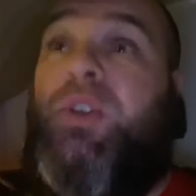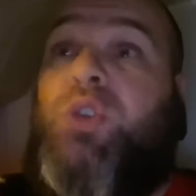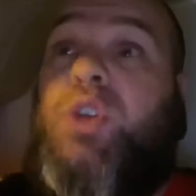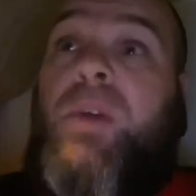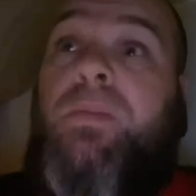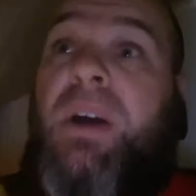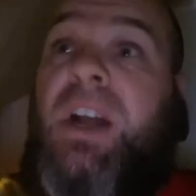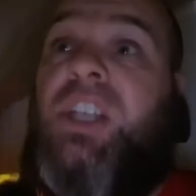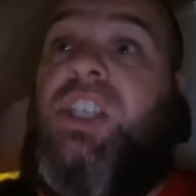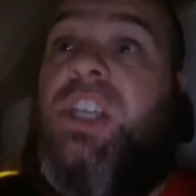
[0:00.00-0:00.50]
ce
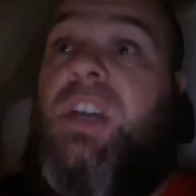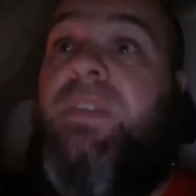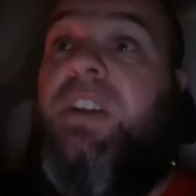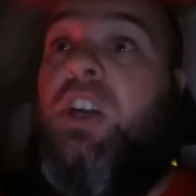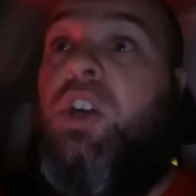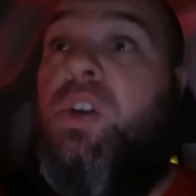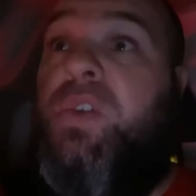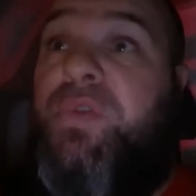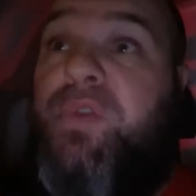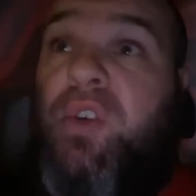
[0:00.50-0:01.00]
match
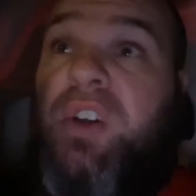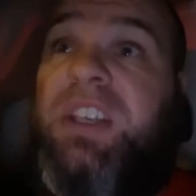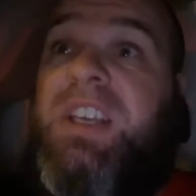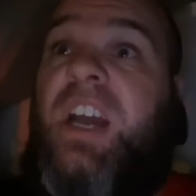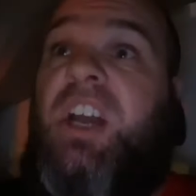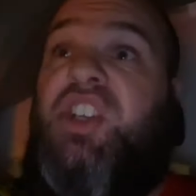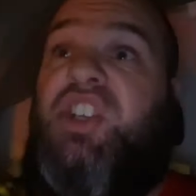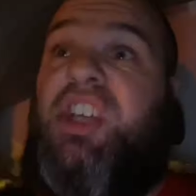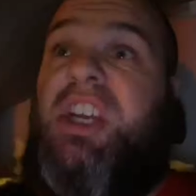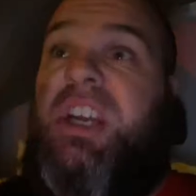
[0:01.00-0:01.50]
avec le
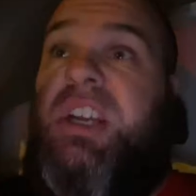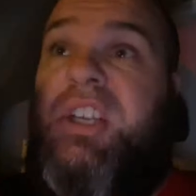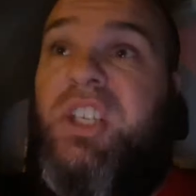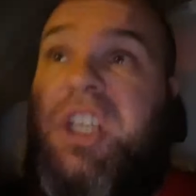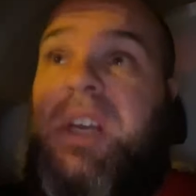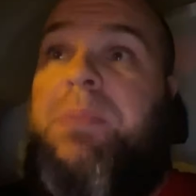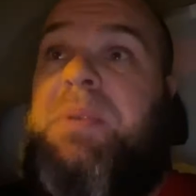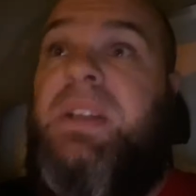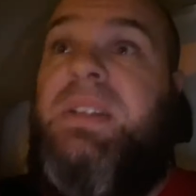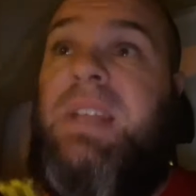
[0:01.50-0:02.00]
flocage
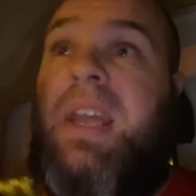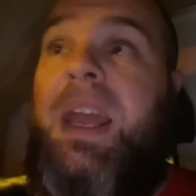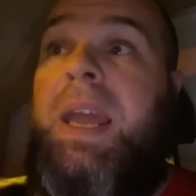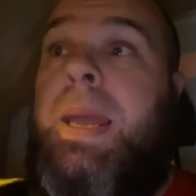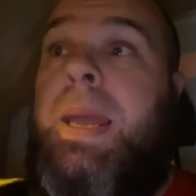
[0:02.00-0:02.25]
LGBT